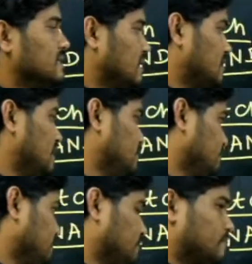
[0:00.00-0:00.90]
सकते
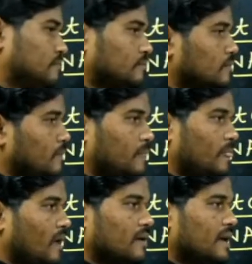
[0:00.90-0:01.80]

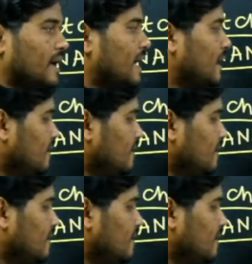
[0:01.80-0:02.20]
ठीक है